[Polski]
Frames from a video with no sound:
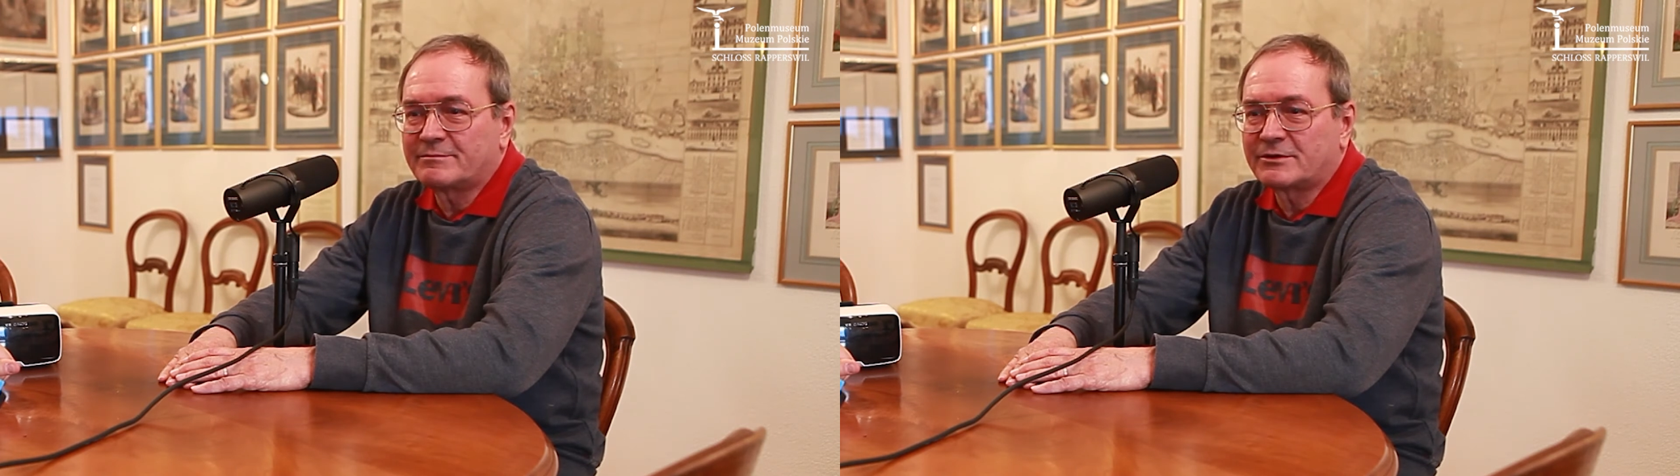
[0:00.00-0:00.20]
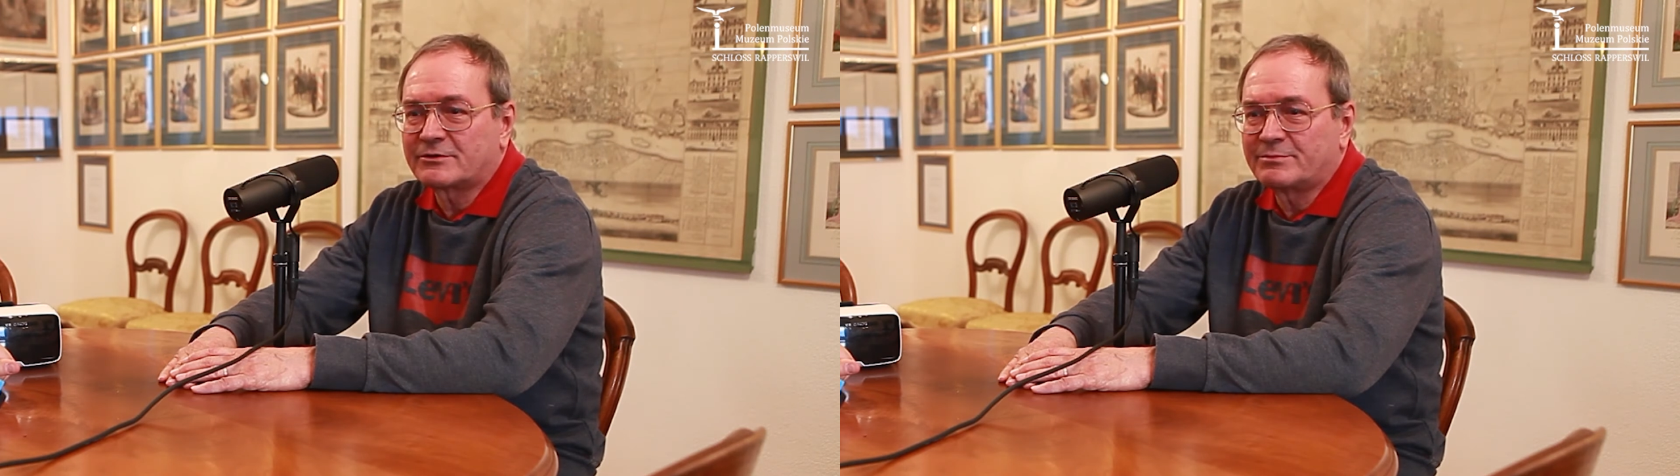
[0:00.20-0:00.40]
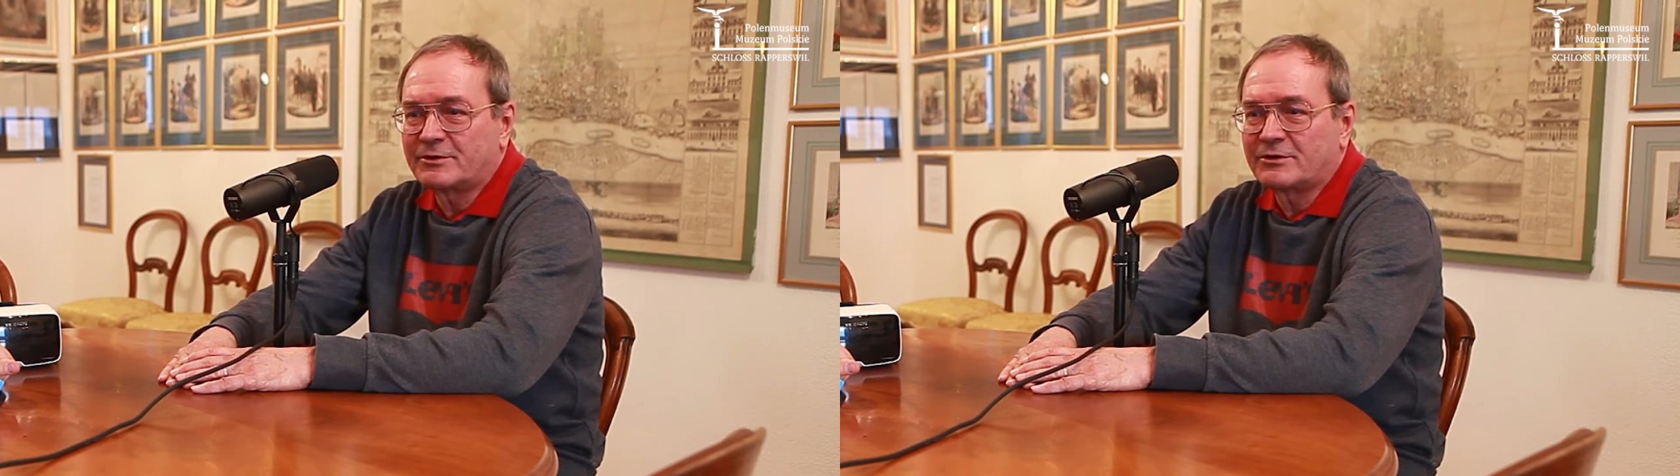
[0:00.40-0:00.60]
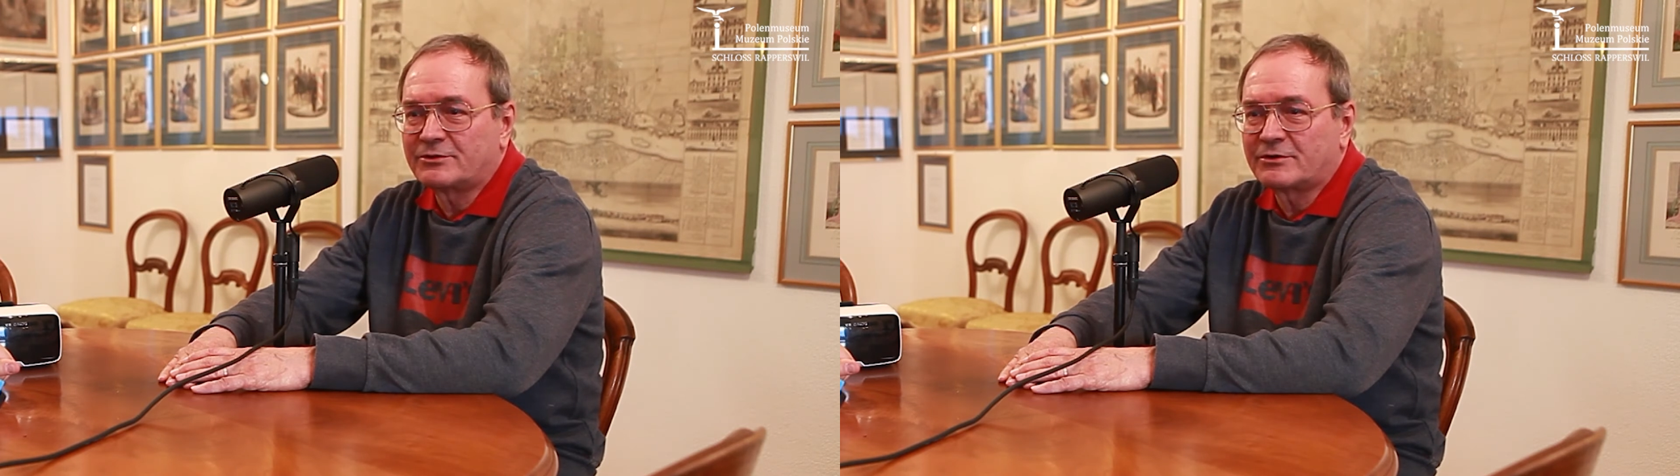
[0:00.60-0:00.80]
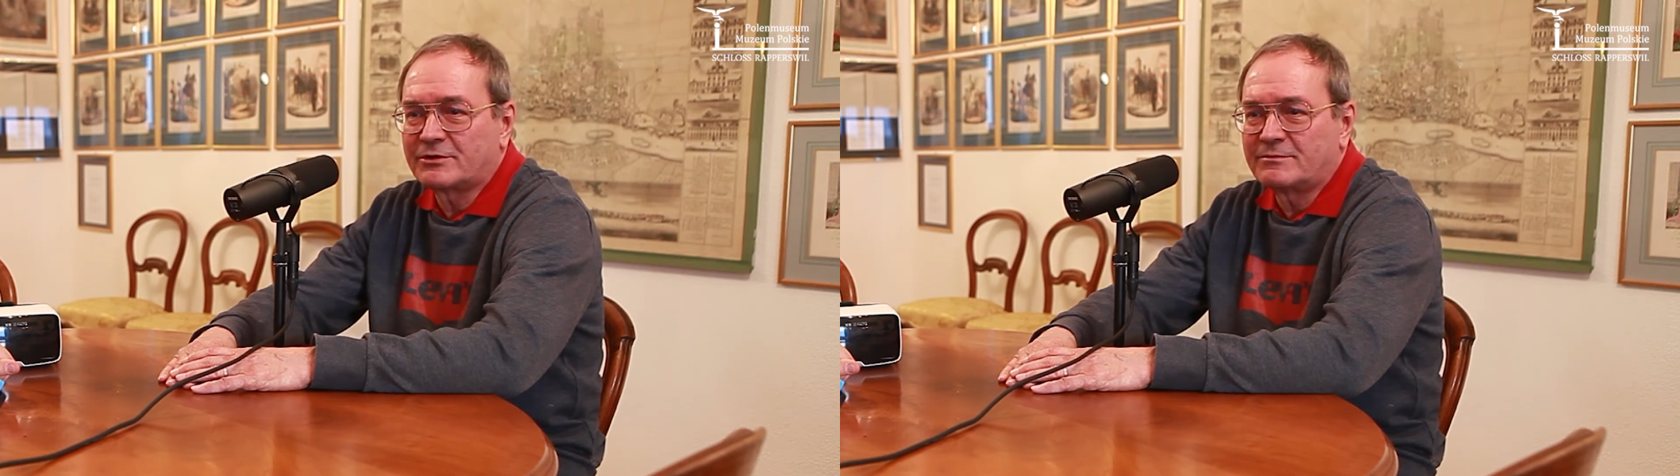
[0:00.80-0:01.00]

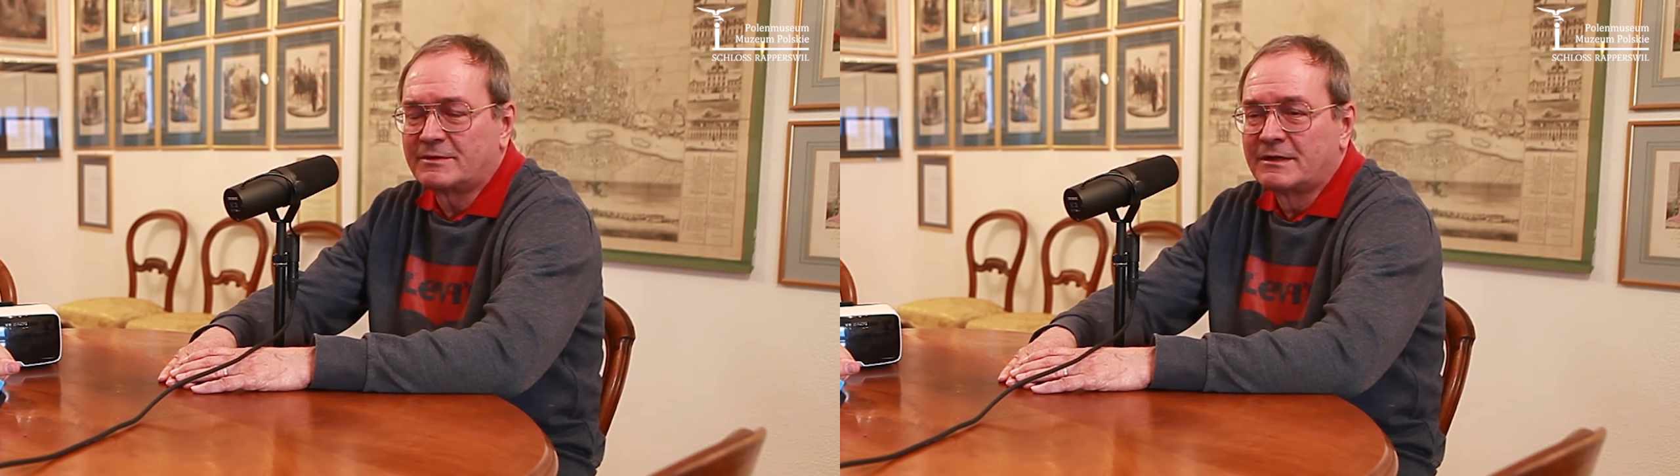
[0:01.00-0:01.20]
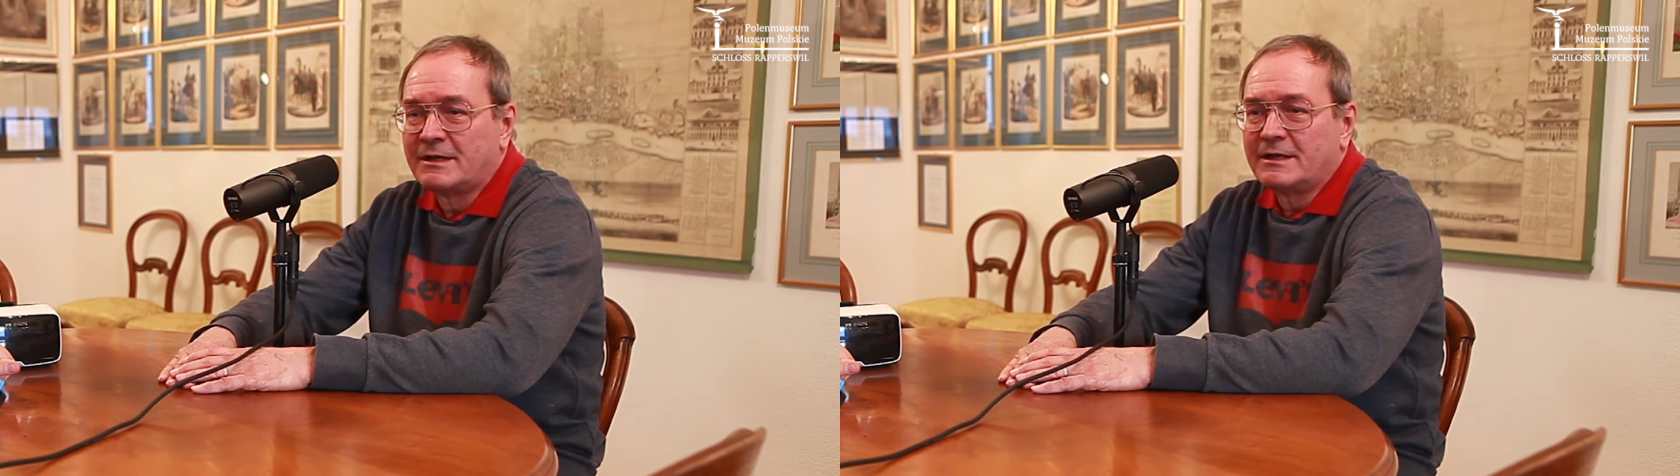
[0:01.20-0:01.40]
Poropolonorum,